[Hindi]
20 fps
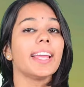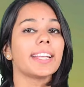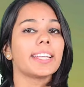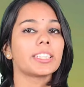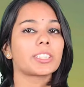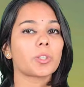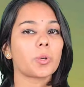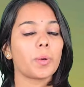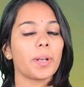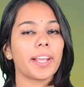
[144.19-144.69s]
कि
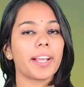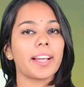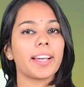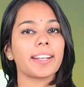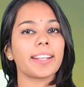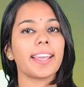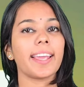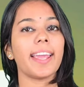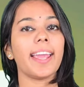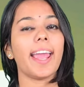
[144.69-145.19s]
इसको
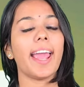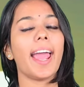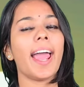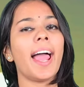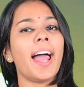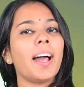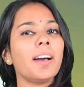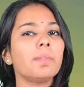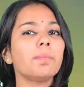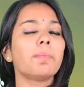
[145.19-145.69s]
लेकर के
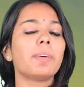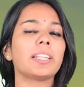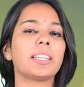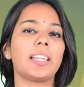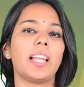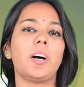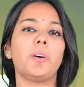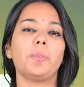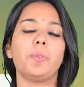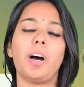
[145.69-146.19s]
अहम
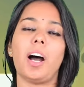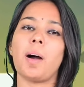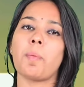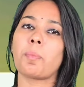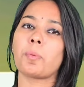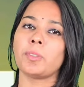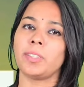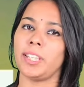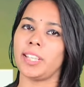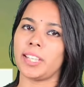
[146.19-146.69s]
बदलाव
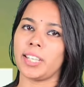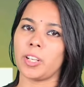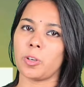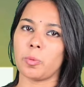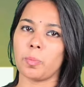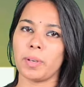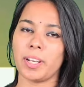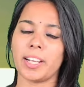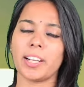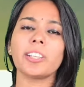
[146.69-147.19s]
आपको देखने
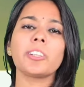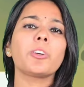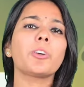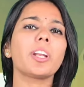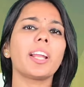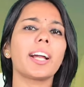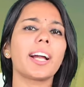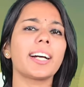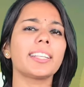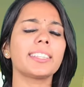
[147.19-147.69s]
को मिलेगा
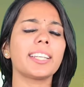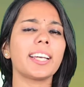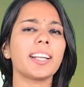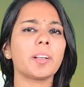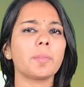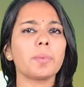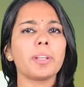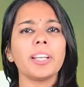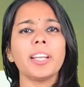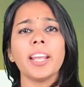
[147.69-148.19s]
क्योंकि लगातार
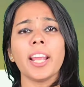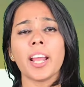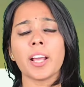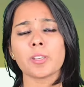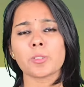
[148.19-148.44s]
हमने